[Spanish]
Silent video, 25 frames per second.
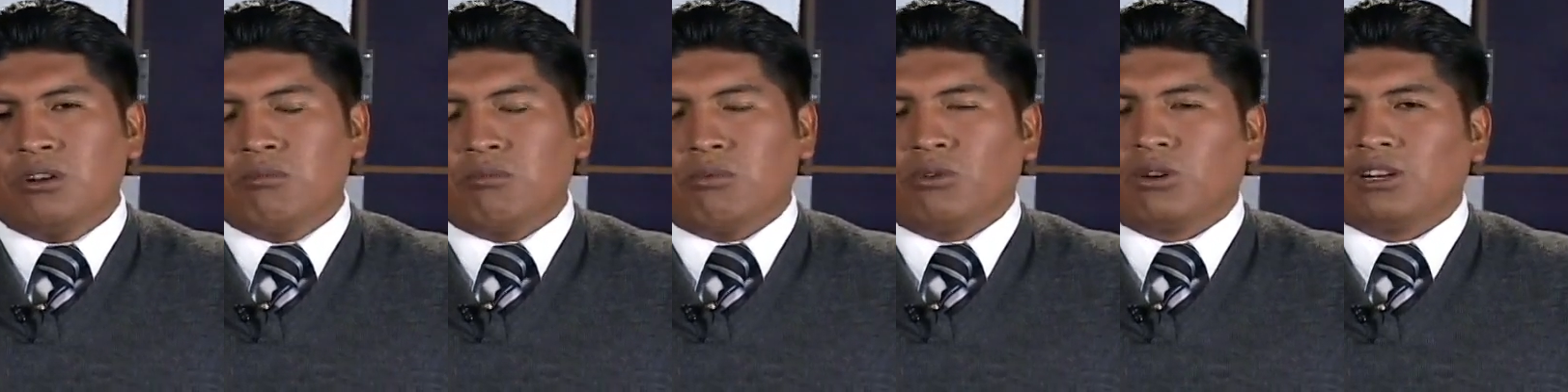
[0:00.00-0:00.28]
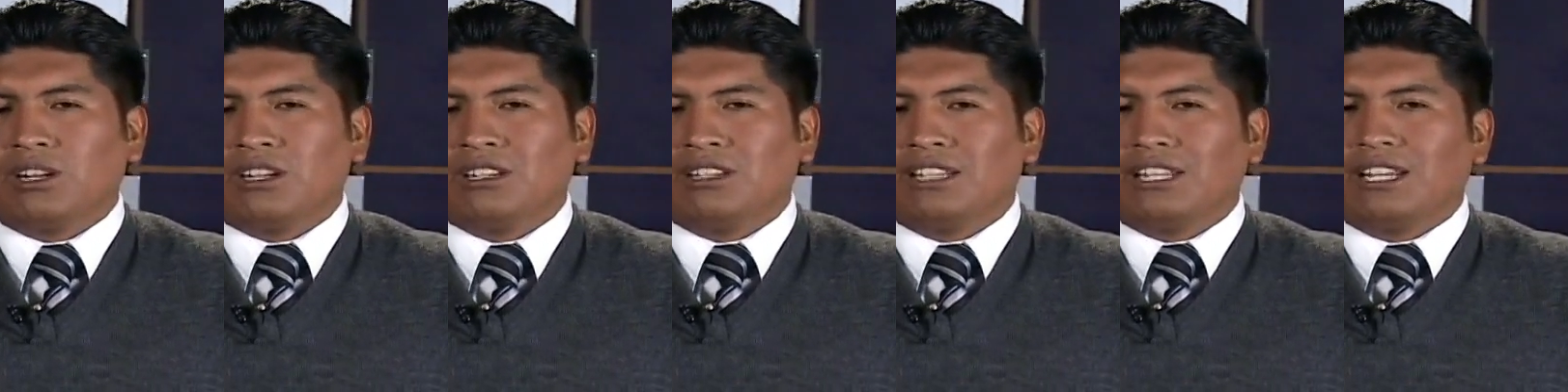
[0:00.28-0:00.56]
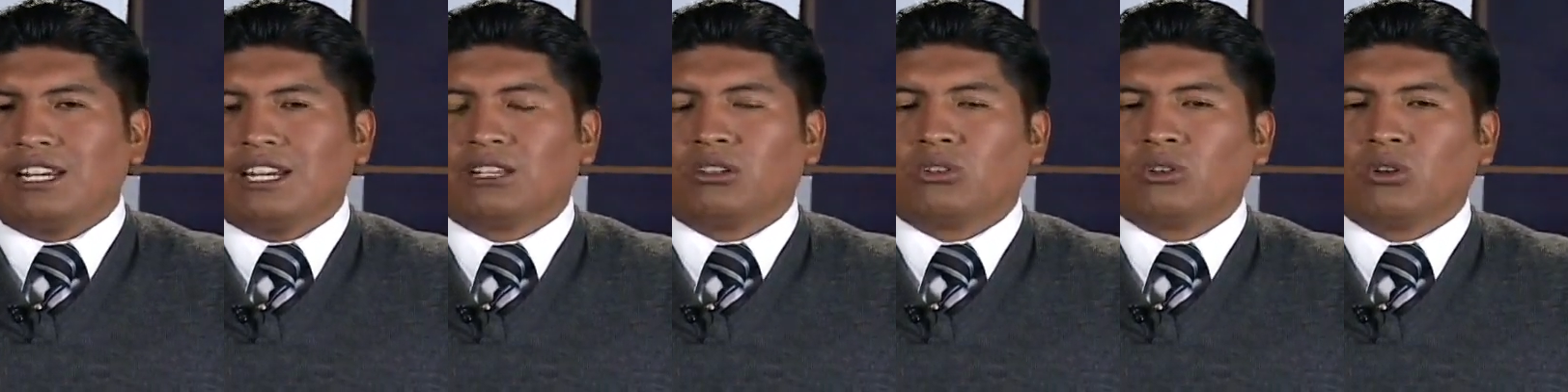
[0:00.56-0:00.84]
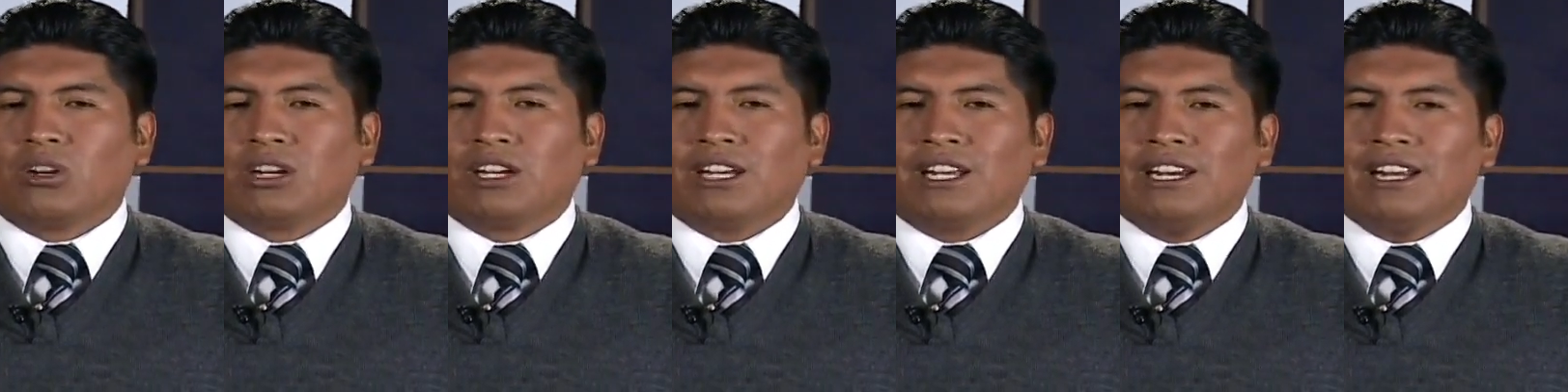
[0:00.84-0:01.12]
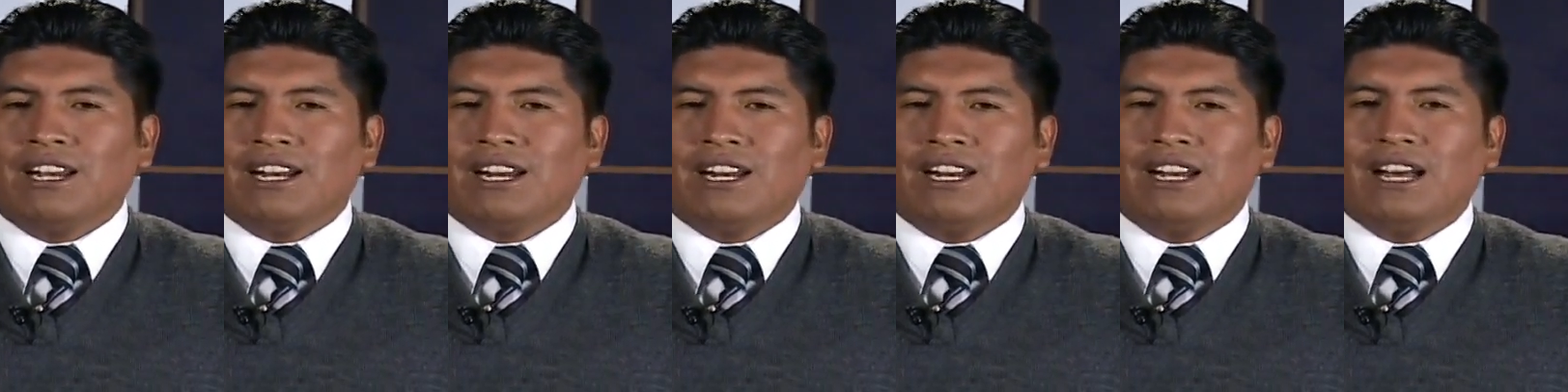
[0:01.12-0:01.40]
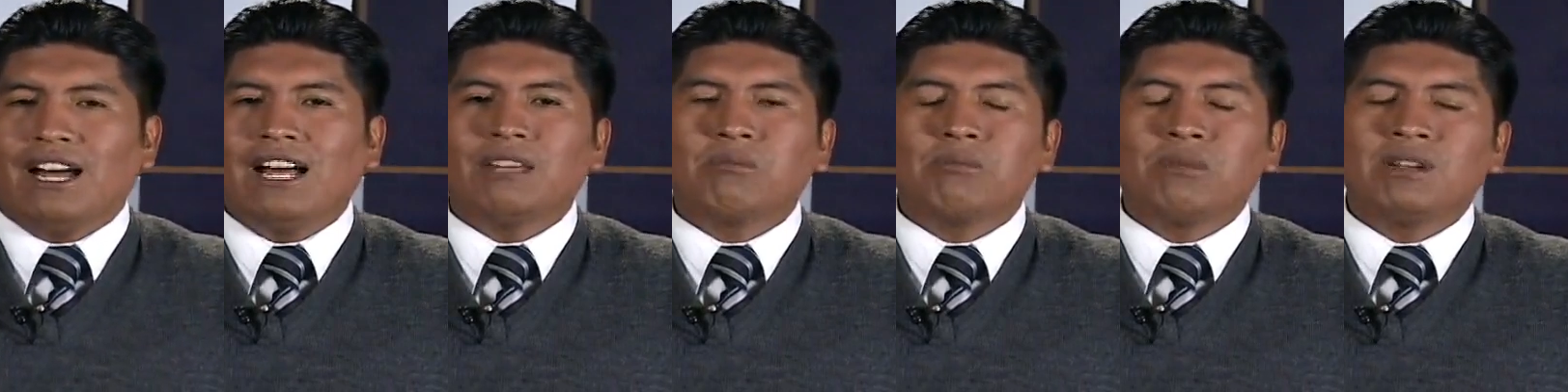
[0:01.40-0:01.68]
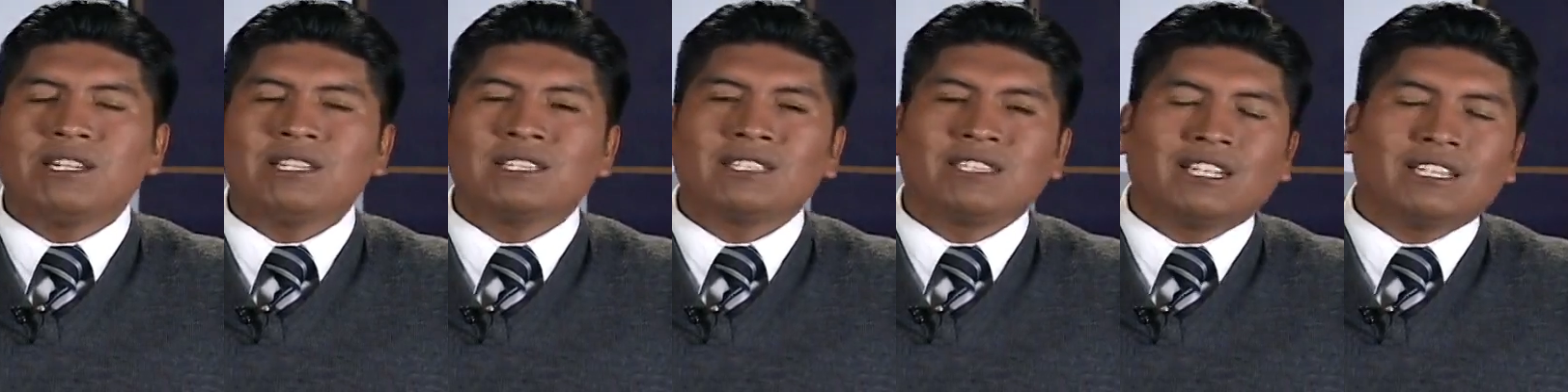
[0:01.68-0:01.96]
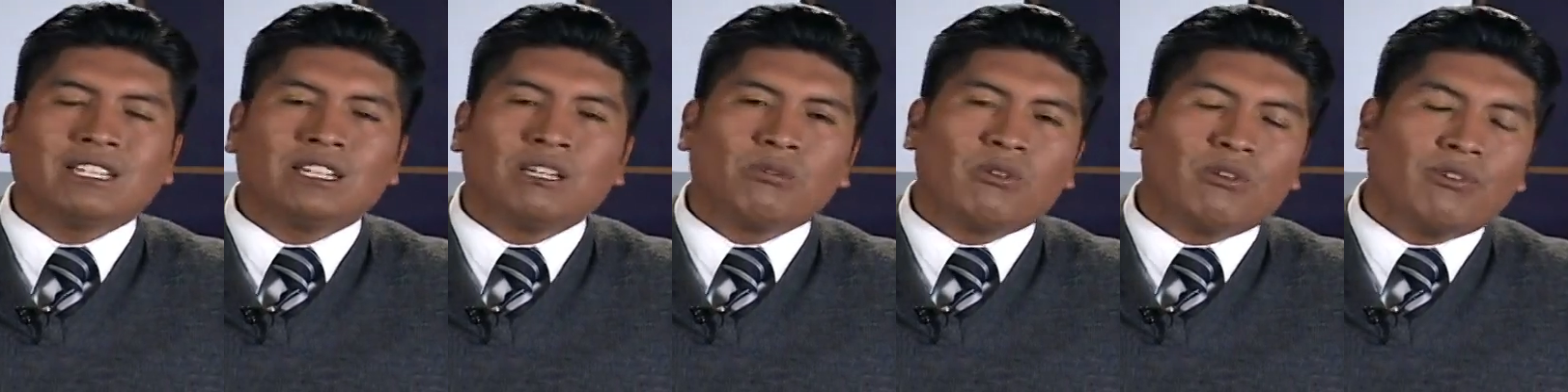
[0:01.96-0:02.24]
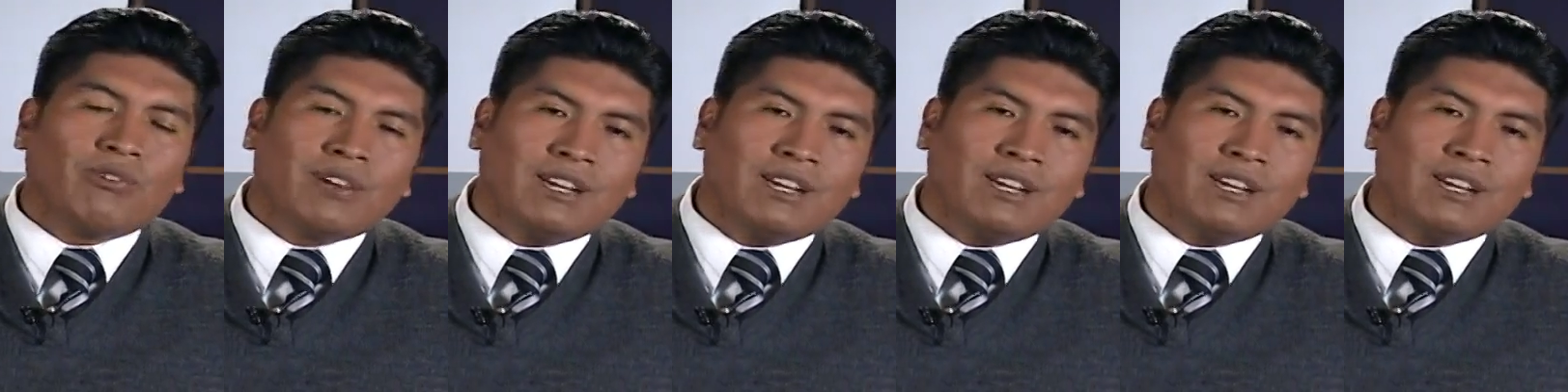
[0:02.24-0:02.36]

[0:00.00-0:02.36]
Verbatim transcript: por el director general administrativo